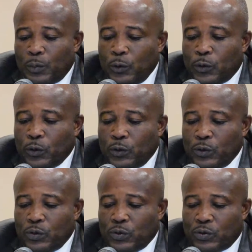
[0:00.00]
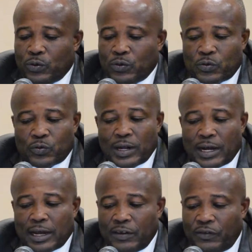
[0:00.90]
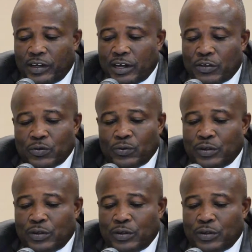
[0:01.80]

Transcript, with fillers: plus connu sur la qualification